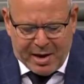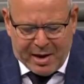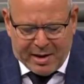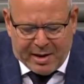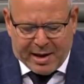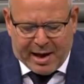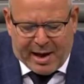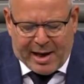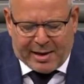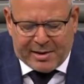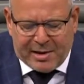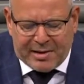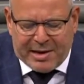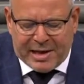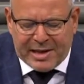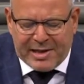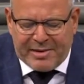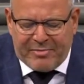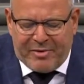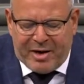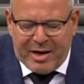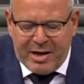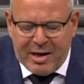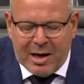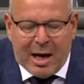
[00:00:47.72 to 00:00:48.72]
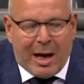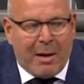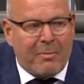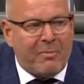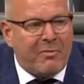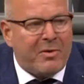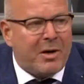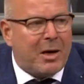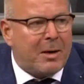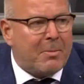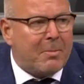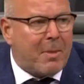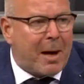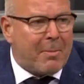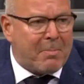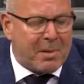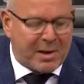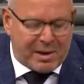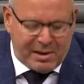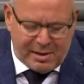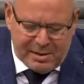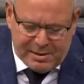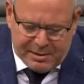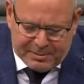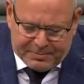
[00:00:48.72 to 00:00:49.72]
Gerade deswegen haben wir im
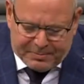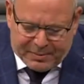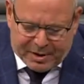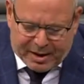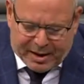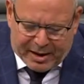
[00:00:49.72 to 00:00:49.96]
April